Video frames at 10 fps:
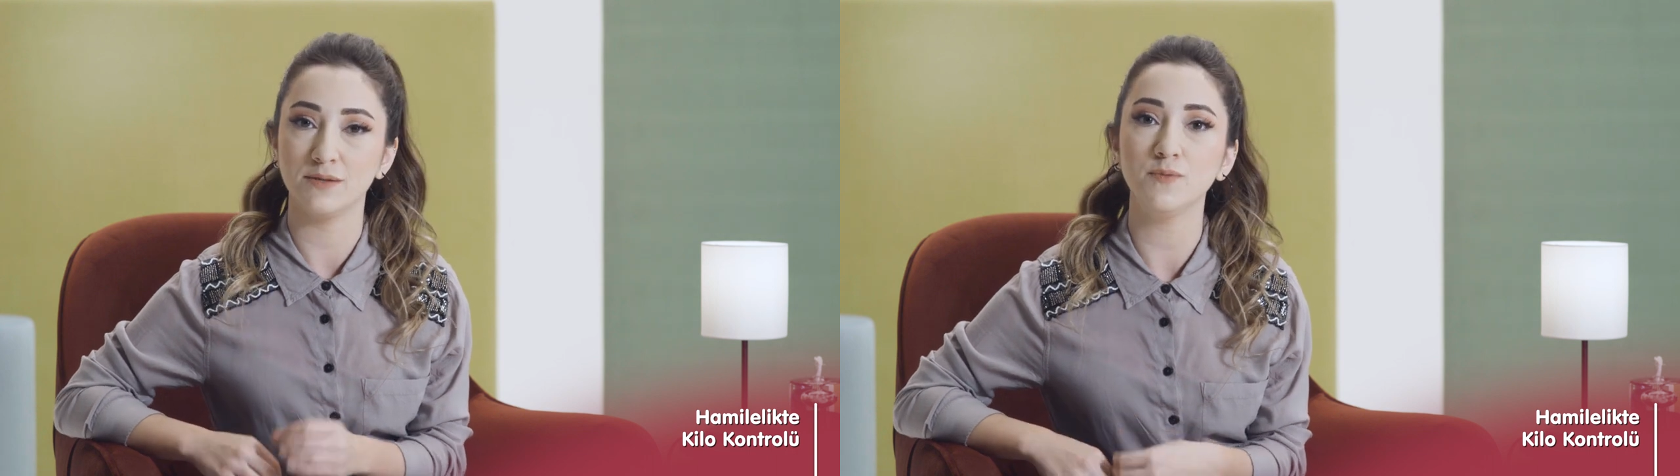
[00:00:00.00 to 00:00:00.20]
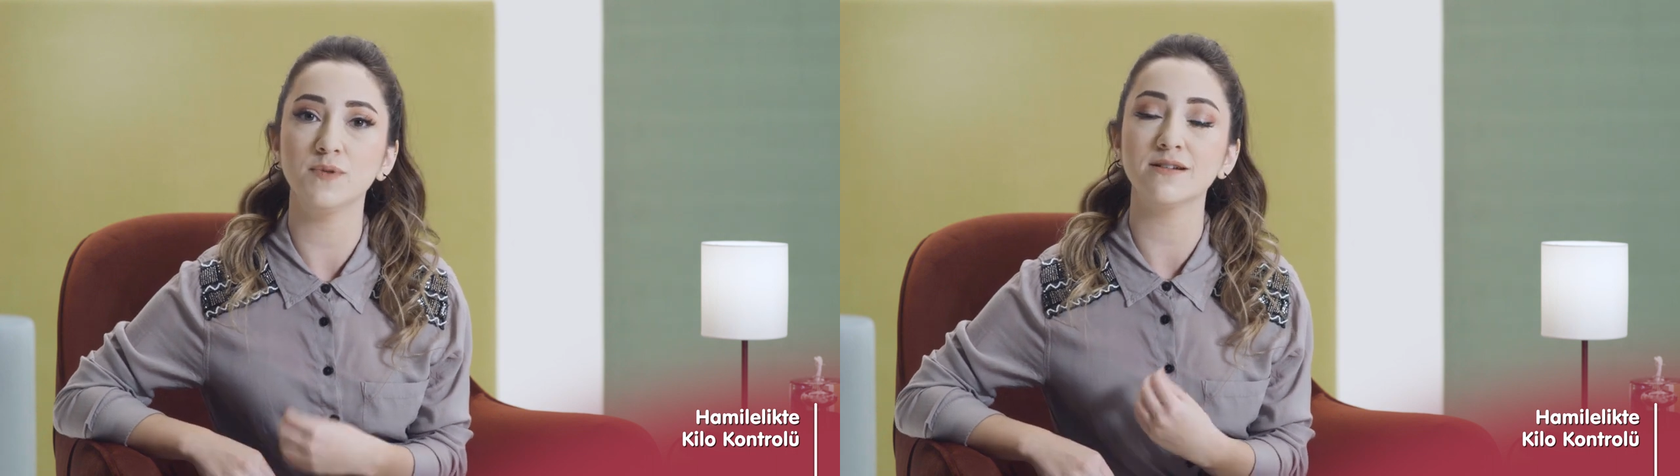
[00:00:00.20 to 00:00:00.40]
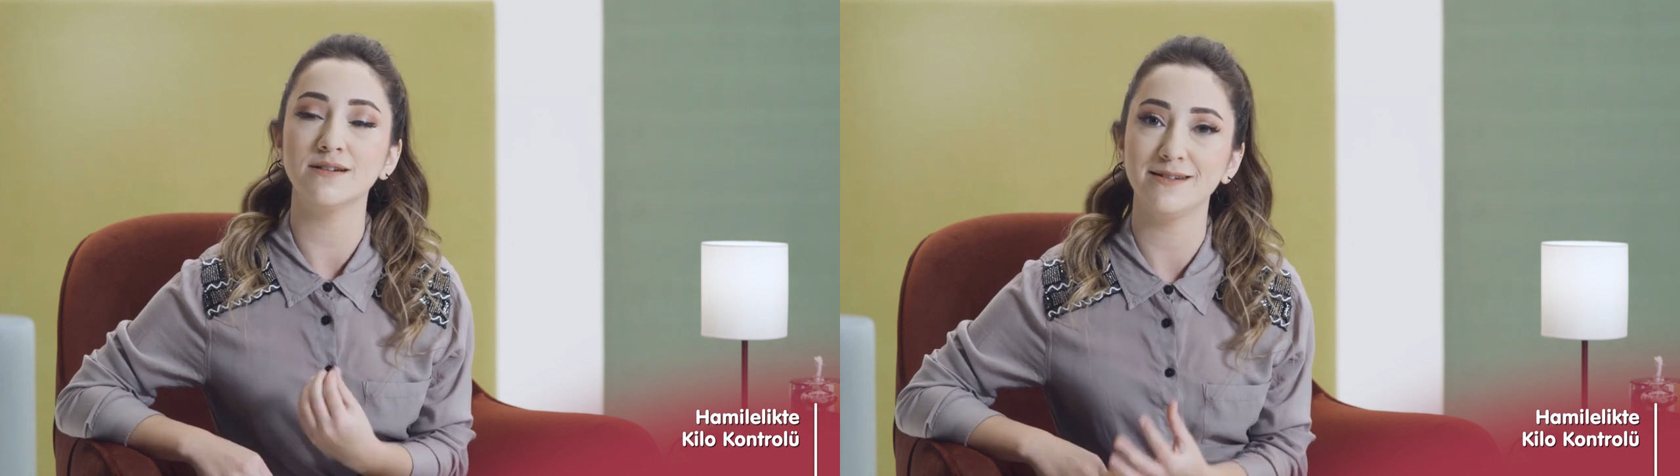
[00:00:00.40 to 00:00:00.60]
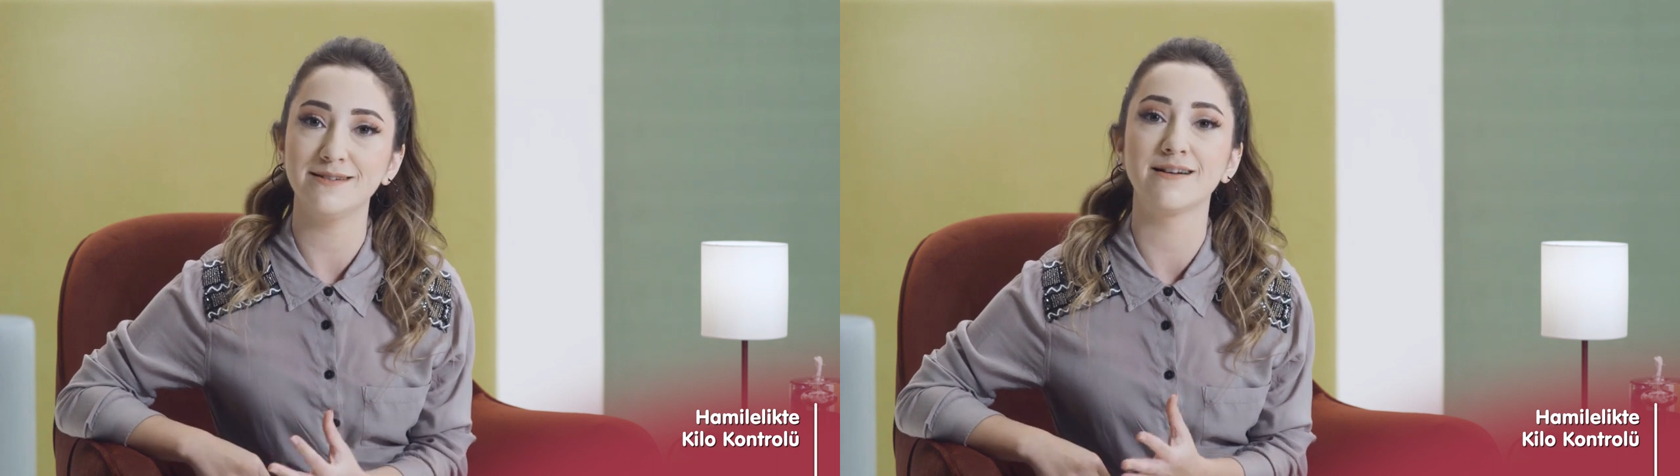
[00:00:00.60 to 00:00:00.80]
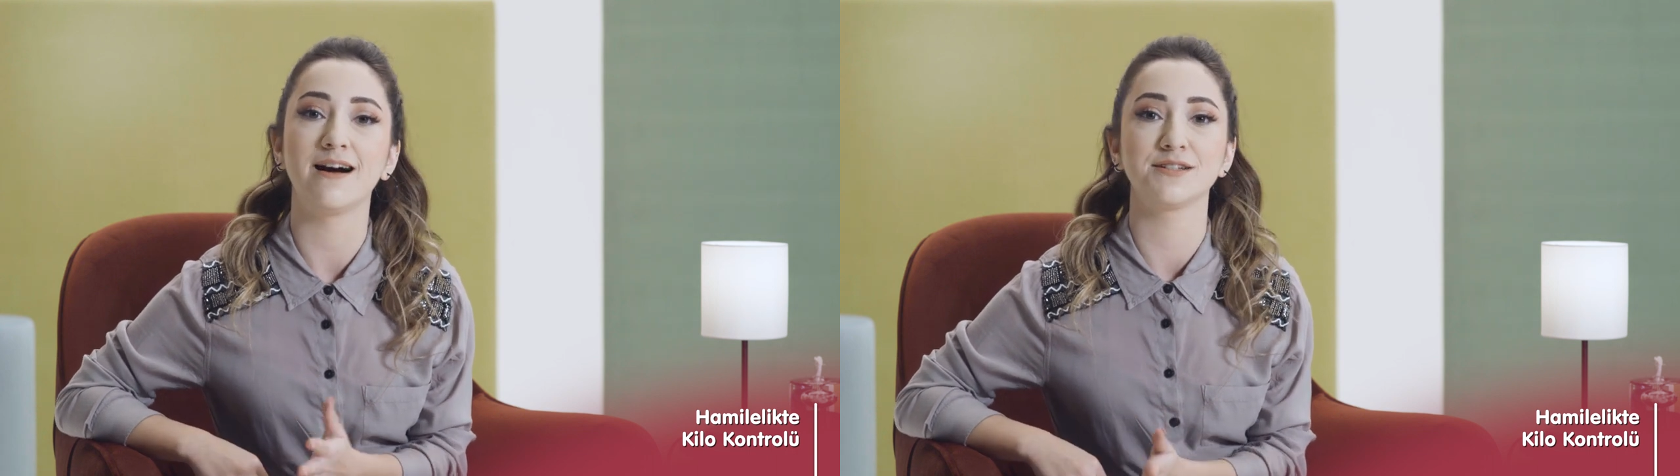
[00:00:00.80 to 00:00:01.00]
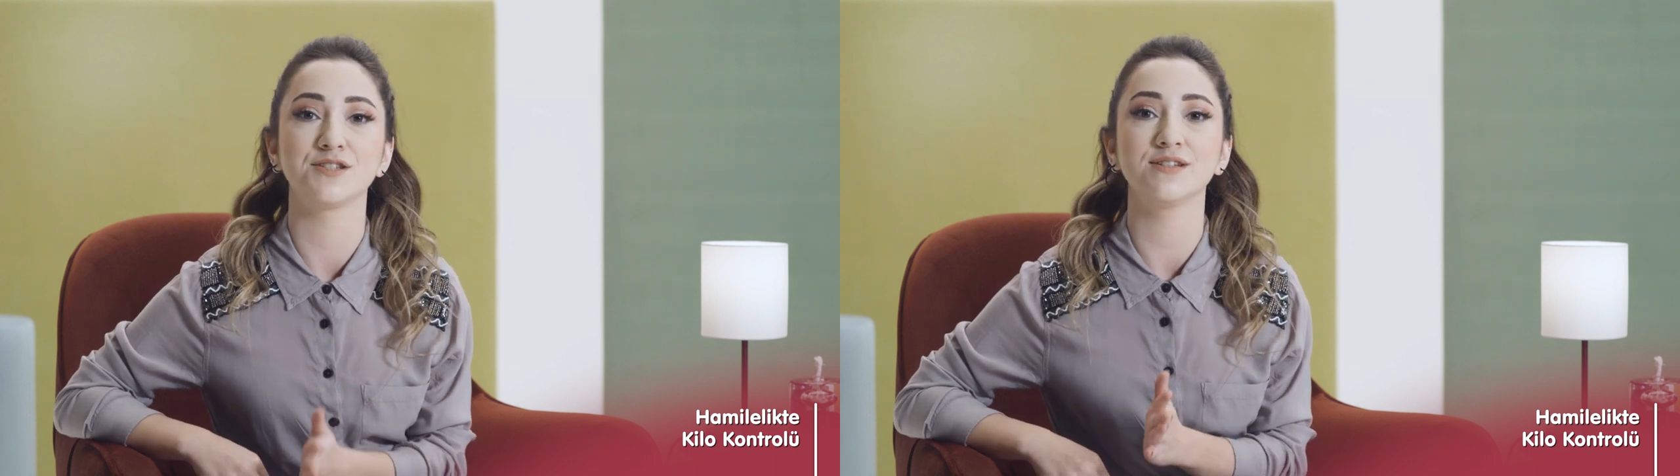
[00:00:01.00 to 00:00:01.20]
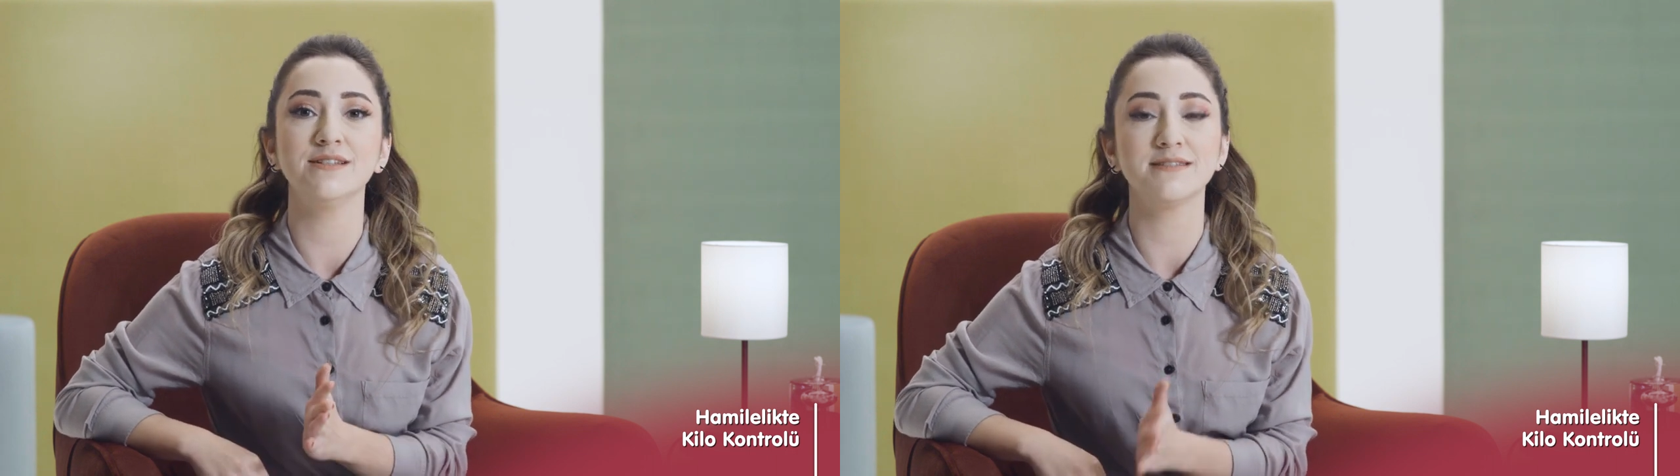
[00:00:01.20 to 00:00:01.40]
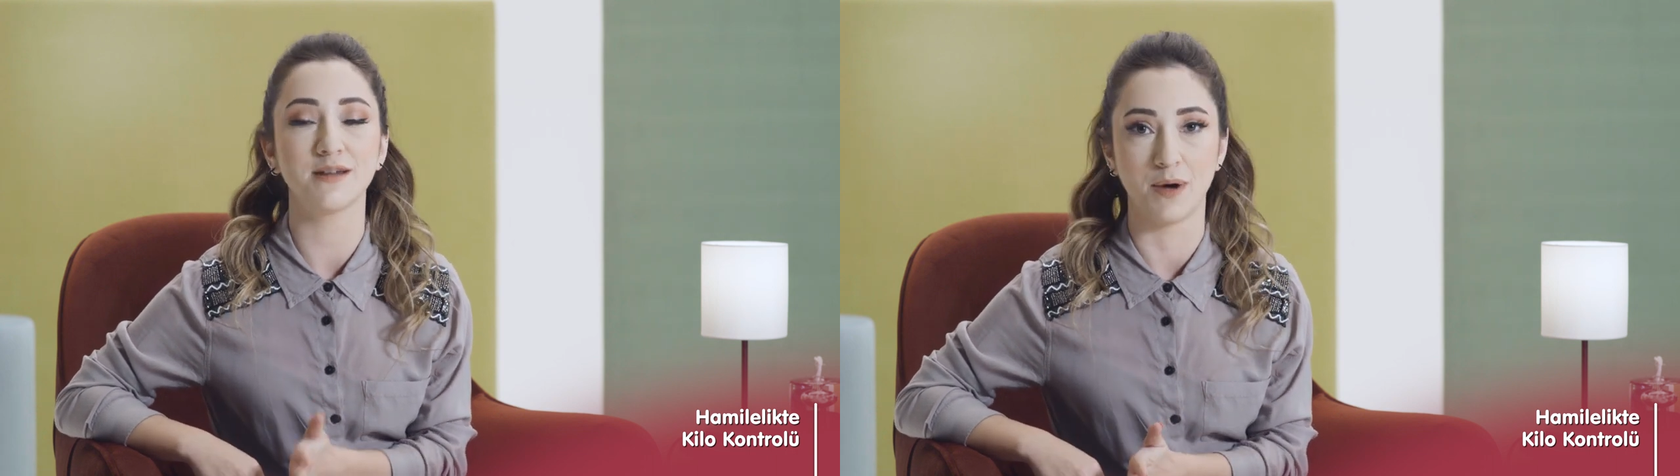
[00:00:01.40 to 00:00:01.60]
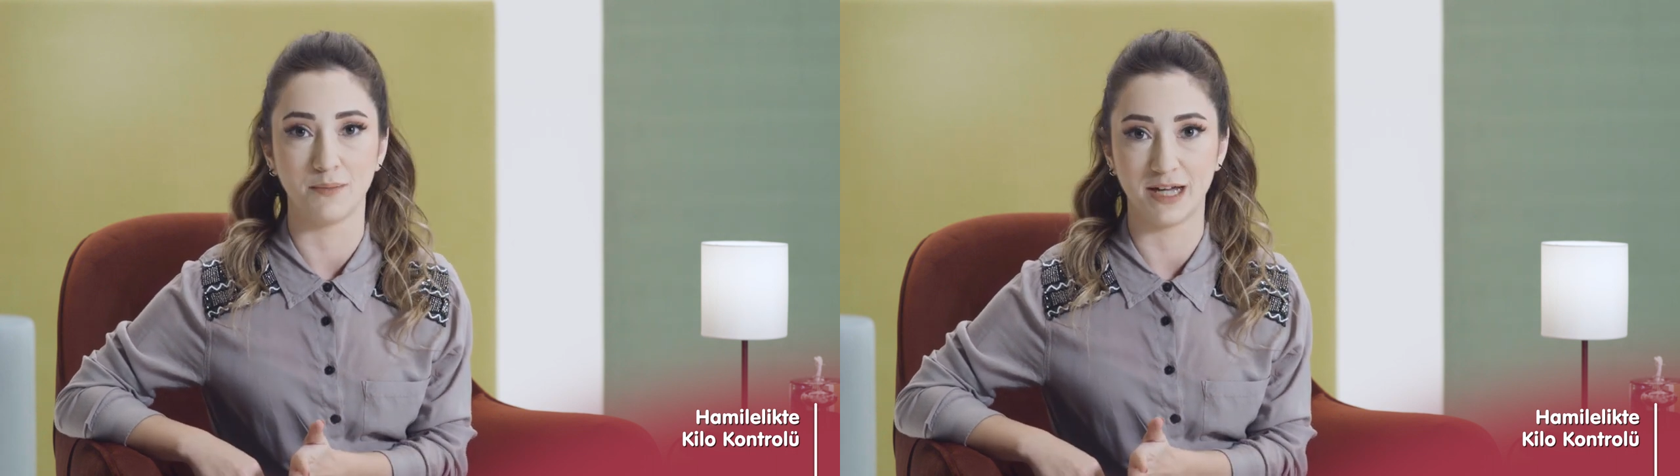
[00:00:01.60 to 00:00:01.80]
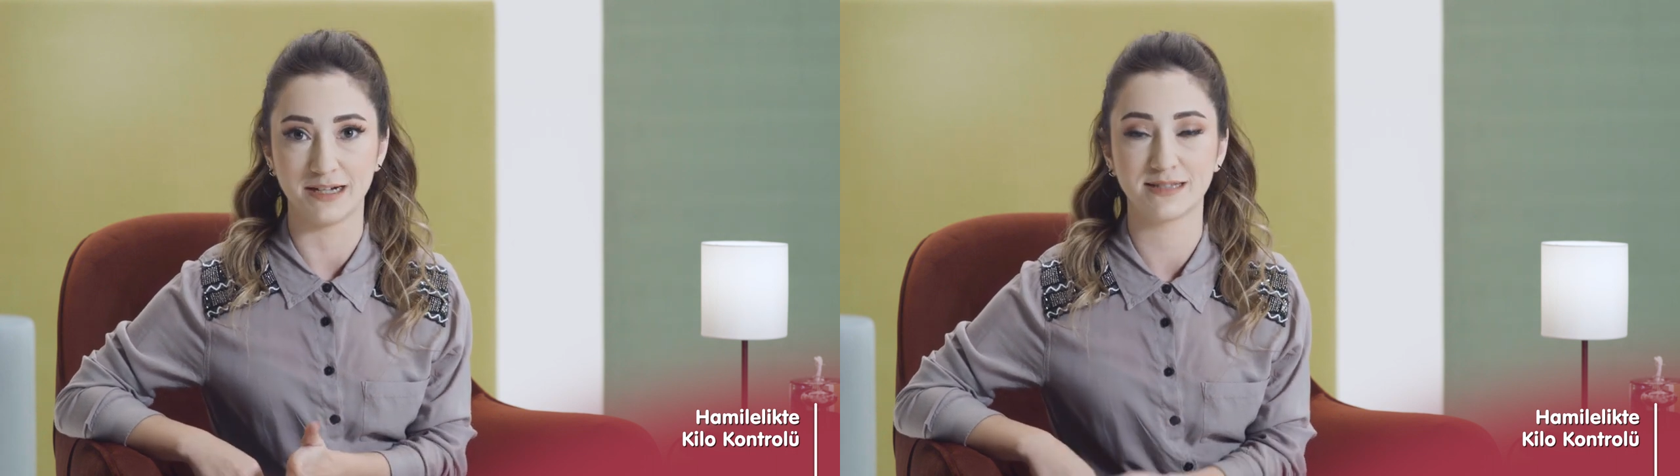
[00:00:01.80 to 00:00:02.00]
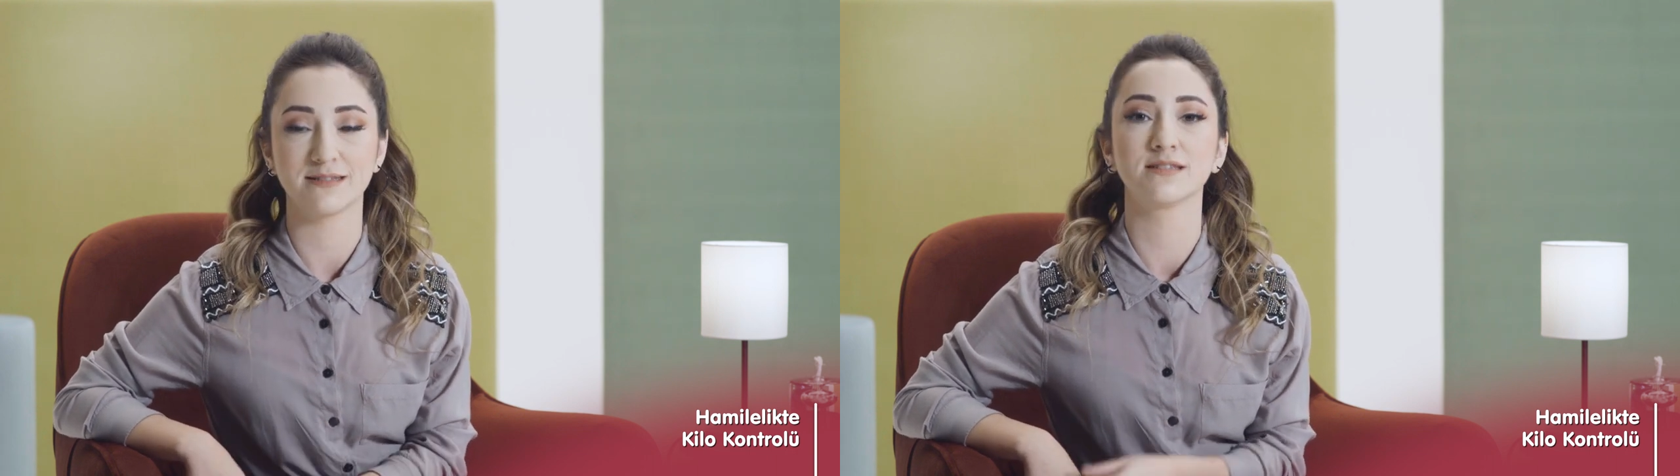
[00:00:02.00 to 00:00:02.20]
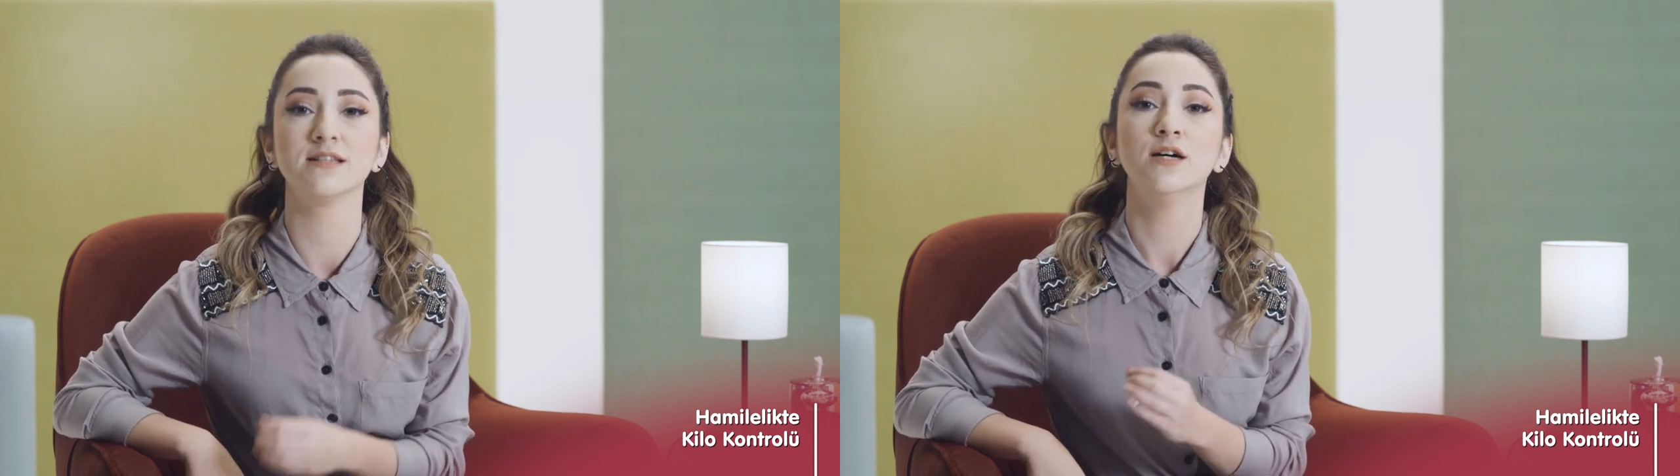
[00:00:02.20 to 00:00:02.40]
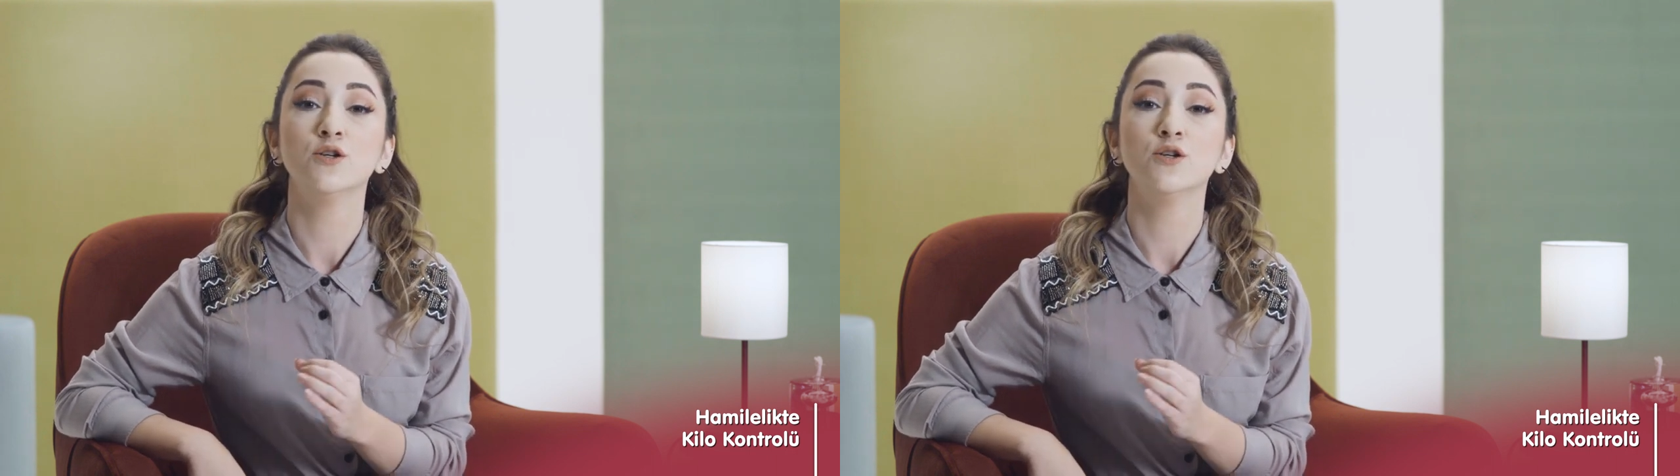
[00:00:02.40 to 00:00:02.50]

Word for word: gibi bir ağırlık artışıyla tamamlarsınız.